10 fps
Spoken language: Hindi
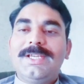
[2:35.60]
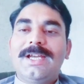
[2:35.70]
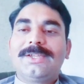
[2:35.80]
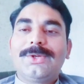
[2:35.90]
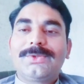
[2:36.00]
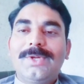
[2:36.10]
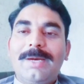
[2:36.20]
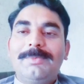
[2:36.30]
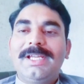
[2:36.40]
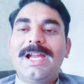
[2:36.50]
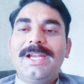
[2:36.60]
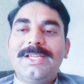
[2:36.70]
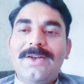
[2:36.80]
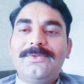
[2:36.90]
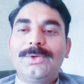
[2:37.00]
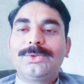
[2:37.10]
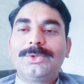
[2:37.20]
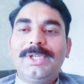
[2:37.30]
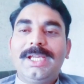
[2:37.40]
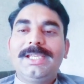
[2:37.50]
जी हाँ दोस्तों आपने गाड़ी का व्यू
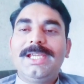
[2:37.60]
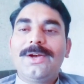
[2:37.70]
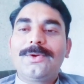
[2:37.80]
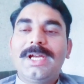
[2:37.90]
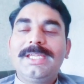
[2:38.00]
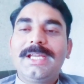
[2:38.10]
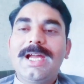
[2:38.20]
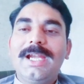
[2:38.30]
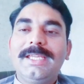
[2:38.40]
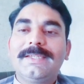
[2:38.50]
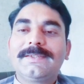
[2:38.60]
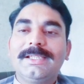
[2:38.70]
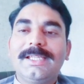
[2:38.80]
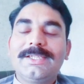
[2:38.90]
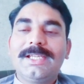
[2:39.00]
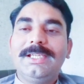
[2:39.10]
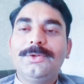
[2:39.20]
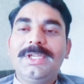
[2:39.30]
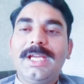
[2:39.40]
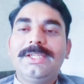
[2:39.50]
तो देख लिया होगा ये गाड़ी किस कदर
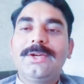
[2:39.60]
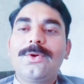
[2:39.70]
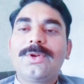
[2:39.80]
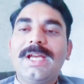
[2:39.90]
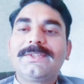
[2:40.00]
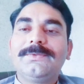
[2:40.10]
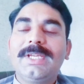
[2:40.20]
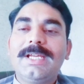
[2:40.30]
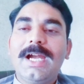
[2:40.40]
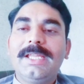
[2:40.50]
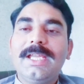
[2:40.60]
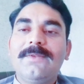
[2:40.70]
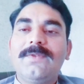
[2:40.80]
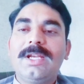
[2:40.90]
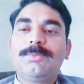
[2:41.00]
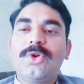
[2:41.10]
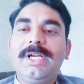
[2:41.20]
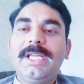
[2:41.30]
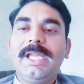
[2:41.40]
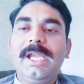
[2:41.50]
जली हुई है ये होंडा स्विक गाड़ी है
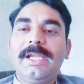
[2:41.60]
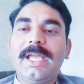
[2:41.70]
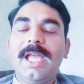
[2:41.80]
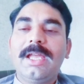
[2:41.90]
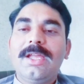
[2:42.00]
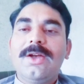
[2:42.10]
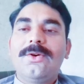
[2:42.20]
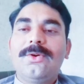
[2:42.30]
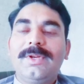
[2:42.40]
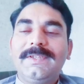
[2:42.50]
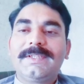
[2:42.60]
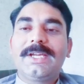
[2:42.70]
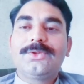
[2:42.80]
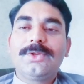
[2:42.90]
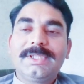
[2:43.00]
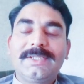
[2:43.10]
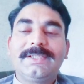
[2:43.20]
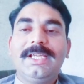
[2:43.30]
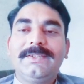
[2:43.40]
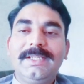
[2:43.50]
1.8 है और इसका जो अंदर
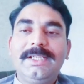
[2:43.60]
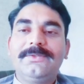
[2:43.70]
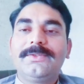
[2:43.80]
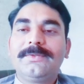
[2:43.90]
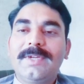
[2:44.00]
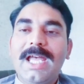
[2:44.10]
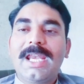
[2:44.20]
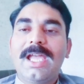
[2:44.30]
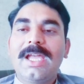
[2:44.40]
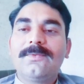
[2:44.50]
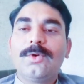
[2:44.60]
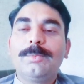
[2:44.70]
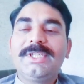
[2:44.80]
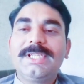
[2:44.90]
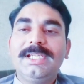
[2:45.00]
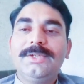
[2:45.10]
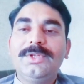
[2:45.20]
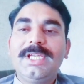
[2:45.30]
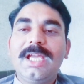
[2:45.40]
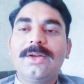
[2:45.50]
से सीट्स वगैरह हैं वो भी जली
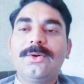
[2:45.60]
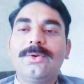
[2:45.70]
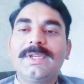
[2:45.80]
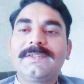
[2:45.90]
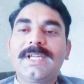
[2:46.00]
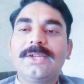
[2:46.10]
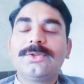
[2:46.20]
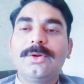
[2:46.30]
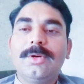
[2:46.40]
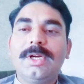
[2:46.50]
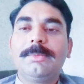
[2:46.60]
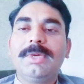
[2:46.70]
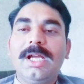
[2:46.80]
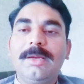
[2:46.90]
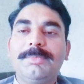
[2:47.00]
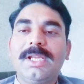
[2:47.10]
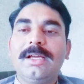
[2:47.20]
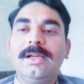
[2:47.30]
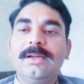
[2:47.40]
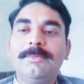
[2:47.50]
हुई हैं और इसका जो
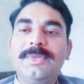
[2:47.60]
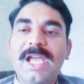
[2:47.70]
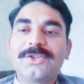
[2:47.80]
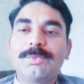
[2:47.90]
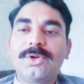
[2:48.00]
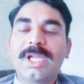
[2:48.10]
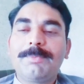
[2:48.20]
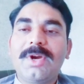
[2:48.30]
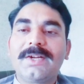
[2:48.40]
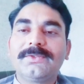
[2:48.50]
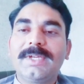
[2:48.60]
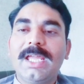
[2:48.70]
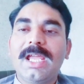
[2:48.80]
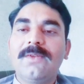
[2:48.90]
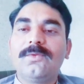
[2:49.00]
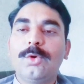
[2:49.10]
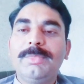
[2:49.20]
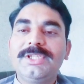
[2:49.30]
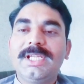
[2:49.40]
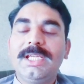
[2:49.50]
डैशबोर्ड के पार्ट्स वगैरह हैं वो
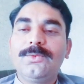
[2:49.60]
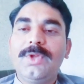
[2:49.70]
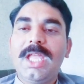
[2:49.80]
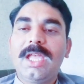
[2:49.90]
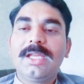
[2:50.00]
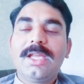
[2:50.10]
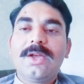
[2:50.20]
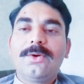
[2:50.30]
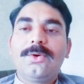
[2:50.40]
भी जले हुए हैं